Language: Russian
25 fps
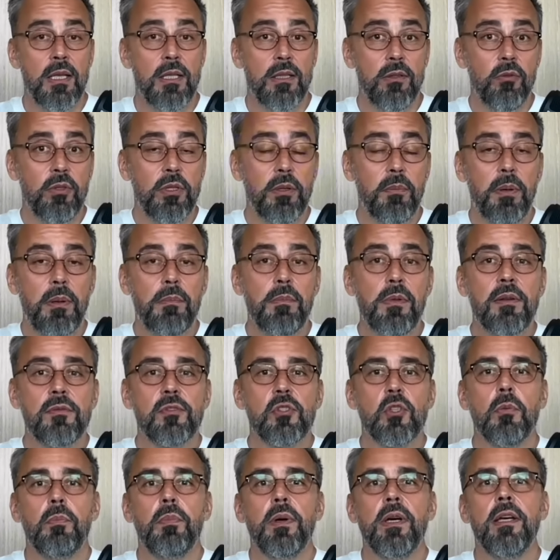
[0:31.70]
Ну, например,
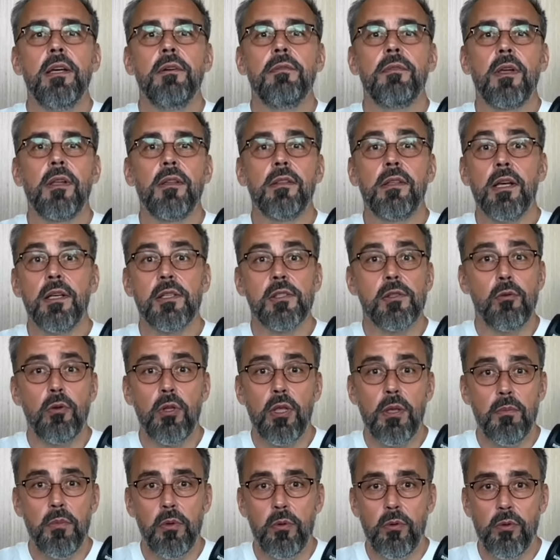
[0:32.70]
вступая в контакт с
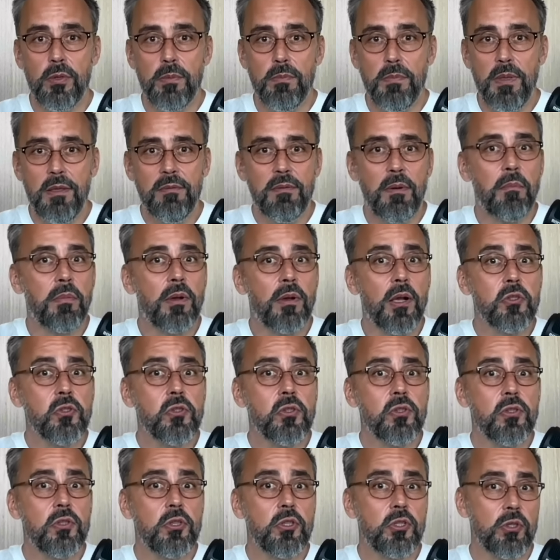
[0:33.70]
другими людьми, вам
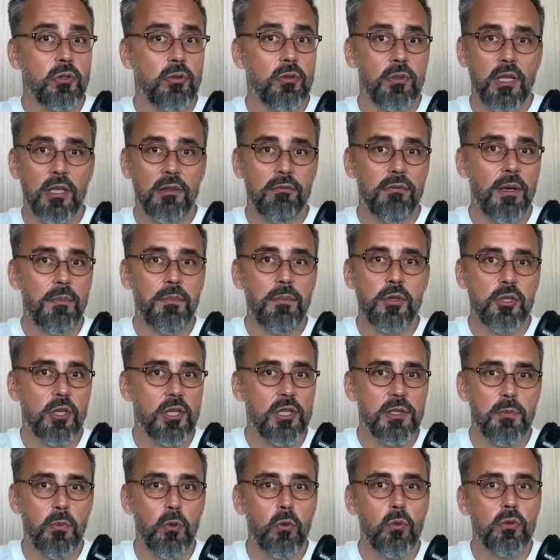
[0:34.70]
кажется, что над вами
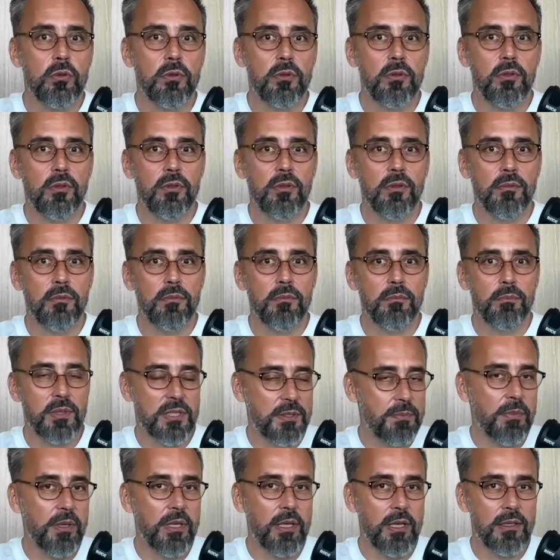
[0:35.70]
сейчас могут
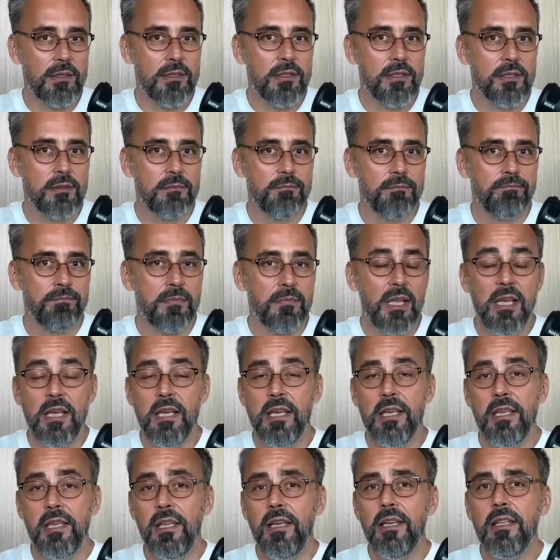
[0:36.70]
посмеяться.
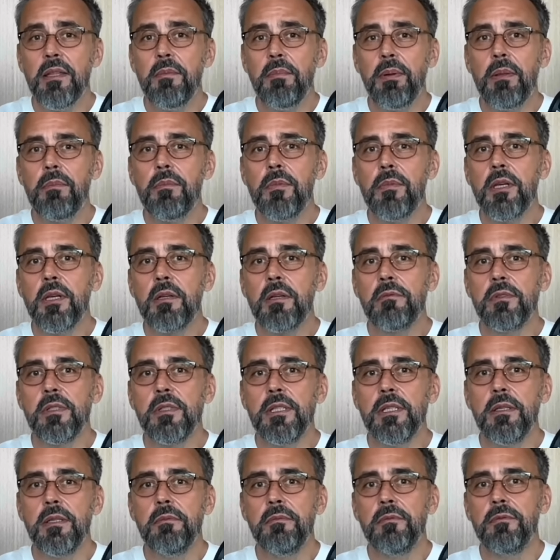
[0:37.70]
Или, например,
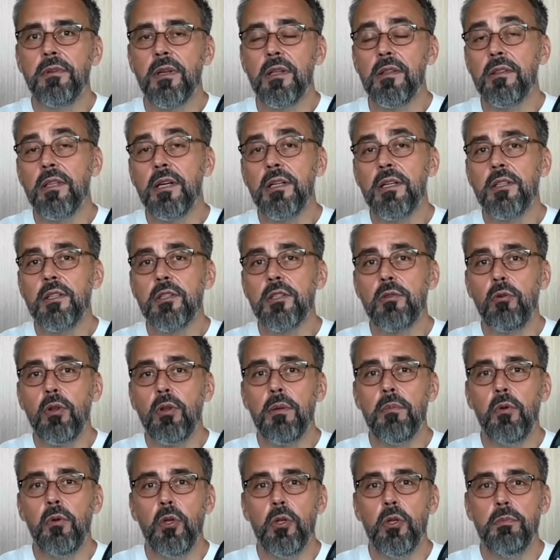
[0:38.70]
вы в контакте с
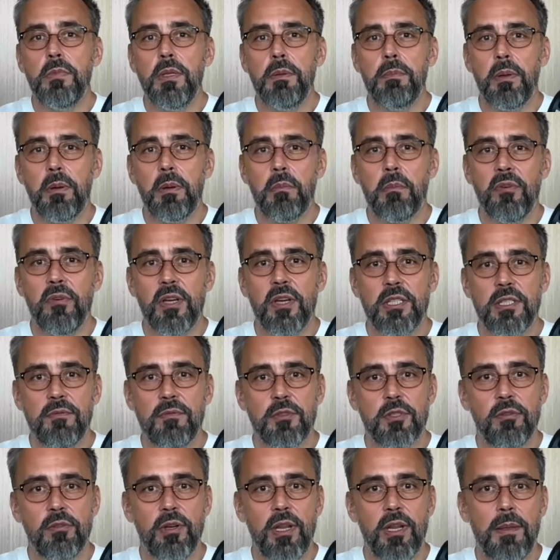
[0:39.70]
другими людьми пребываете
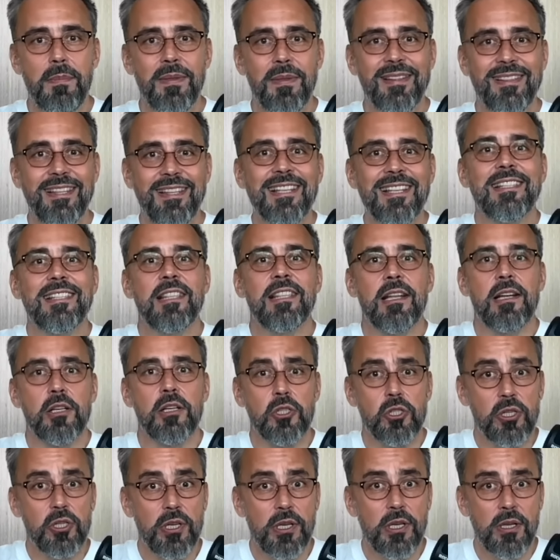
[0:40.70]
все время на
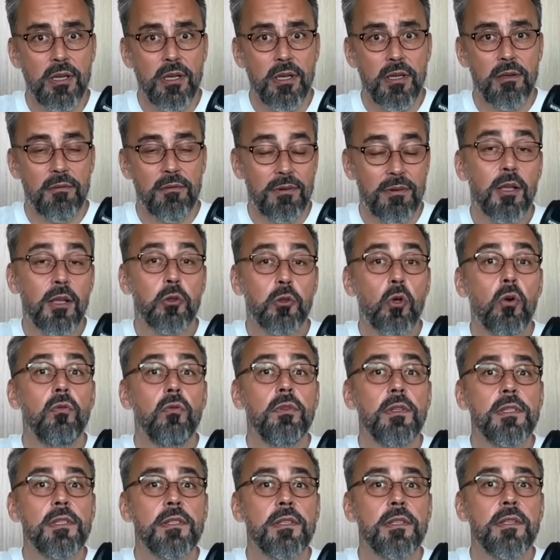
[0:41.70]
стороже в
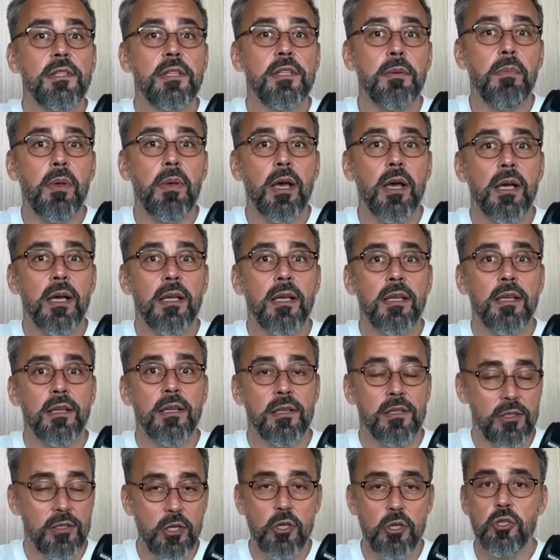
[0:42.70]
готовности себя
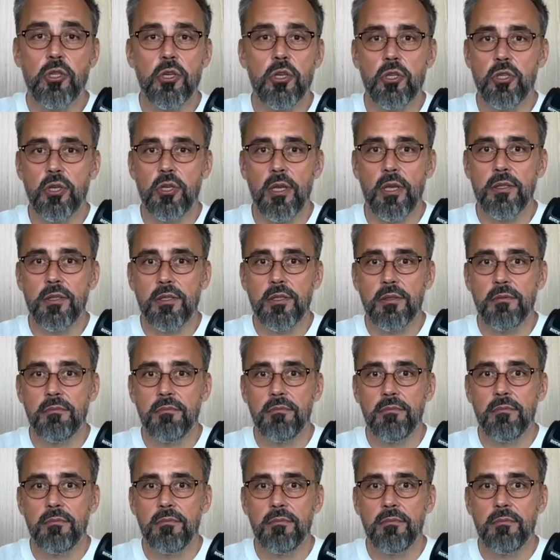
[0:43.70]
защищать.